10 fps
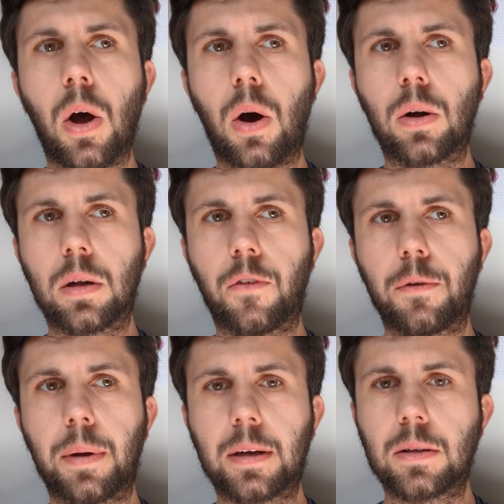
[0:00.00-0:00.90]
und auch
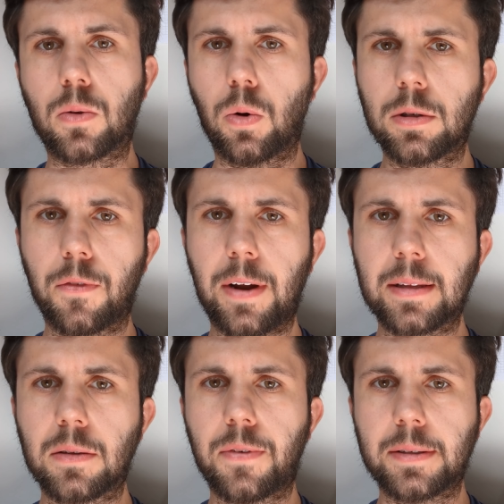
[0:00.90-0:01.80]
wie man ganz große
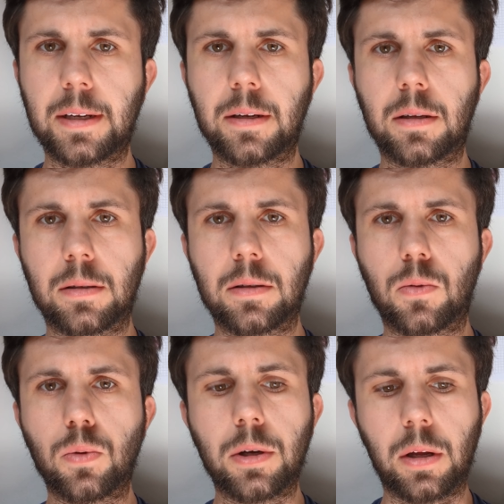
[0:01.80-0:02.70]
Pflanzen versendet. Das ist eine
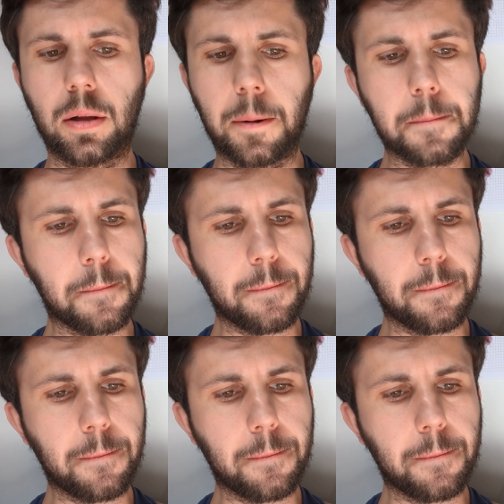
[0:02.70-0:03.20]
gute Idee.